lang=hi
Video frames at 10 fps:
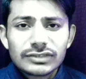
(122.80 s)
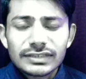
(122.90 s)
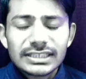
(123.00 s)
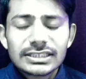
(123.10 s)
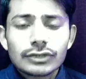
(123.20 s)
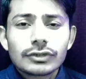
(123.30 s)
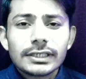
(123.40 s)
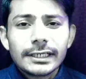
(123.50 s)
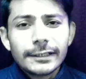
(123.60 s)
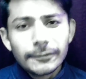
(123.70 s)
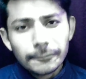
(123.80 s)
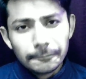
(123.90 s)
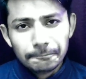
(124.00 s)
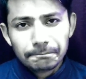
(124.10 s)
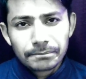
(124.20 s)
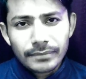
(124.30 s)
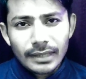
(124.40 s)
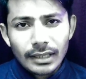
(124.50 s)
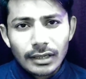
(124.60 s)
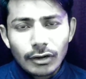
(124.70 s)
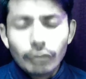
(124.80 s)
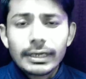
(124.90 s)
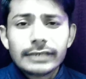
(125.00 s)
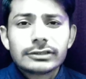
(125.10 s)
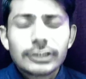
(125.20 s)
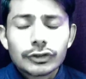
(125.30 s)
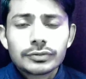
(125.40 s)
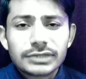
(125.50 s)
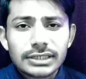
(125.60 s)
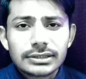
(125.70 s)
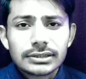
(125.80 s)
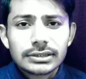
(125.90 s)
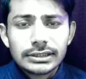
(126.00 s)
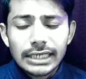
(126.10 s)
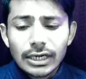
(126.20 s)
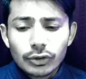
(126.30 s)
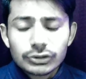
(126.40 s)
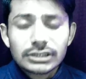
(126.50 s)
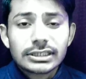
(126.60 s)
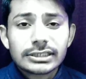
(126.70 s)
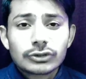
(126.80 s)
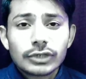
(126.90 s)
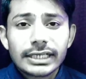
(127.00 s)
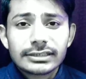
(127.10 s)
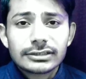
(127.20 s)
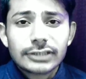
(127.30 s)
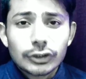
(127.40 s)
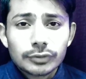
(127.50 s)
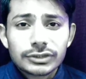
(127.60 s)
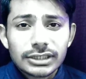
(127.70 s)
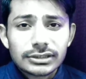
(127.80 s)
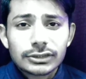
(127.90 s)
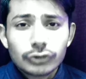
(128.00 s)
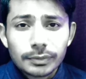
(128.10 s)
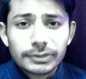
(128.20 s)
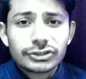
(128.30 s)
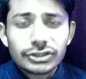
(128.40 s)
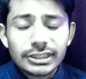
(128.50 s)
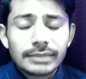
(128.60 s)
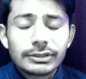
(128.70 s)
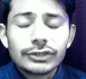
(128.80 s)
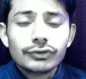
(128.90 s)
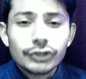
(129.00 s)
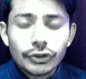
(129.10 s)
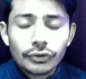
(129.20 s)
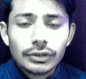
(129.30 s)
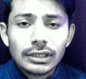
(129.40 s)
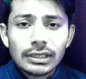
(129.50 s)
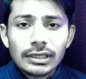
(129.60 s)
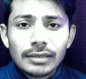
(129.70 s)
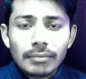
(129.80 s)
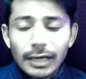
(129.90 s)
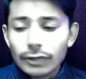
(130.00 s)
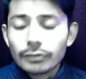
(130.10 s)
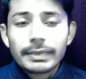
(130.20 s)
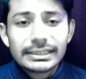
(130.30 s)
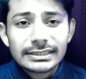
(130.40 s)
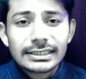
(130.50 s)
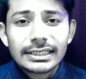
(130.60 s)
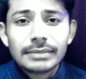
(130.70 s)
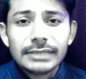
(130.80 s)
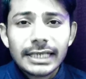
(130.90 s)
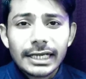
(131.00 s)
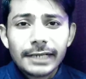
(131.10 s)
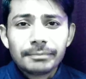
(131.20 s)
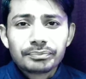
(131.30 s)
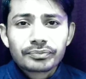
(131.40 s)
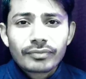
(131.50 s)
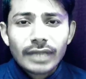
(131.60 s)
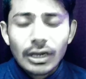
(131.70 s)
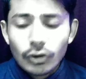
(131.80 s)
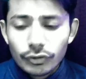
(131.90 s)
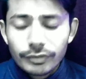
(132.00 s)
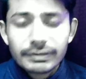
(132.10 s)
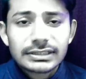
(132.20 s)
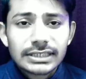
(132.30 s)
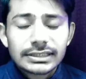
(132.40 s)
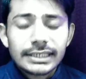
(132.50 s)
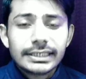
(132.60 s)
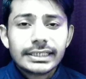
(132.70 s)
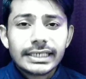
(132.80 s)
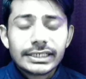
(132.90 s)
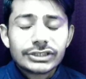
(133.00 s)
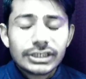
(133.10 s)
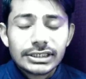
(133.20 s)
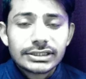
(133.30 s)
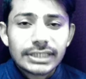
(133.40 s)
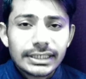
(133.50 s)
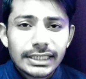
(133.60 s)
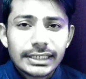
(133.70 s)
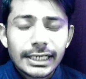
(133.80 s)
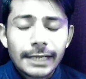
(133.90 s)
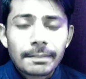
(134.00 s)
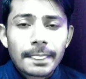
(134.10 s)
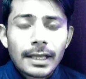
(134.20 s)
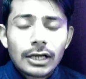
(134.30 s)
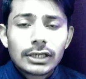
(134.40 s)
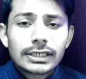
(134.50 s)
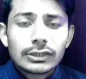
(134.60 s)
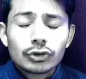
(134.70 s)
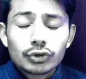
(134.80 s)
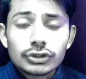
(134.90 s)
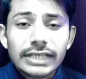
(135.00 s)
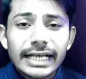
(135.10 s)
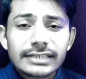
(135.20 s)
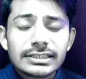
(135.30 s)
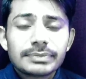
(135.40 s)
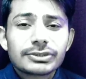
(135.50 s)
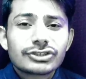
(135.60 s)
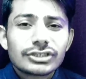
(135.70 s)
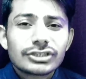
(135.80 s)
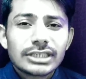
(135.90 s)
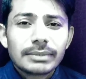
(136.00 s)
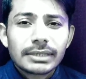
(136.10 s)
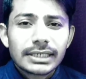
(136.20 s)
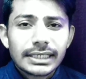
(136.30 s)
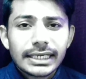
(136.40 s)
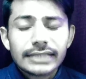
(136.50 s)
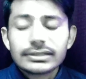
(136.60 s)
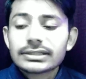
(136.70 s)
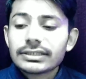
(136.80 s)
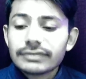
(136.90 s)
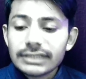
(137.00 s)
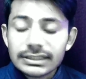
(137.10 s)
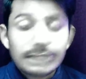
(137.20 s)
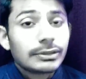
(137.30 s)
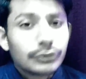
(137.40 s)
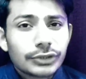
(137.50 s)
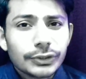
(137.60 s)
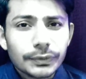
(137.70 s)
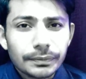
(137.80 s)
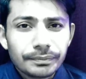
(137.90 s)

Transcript: इस वजह से दुखी नहीं हूं और एनी सर्क्यूमस्टेंसेस या हो सकता है कोई ऐसी सर्क्यूमस्टेंसेस कोई परिस्थितियां बनी हुई हो मान लो पैसे की कमी है और व्यवस्था सही नहीं है शरीर सही नहीं है कुछ ऐसी परिस्थितियां बन गई है जिसकी वजह से मैं दुखी हूं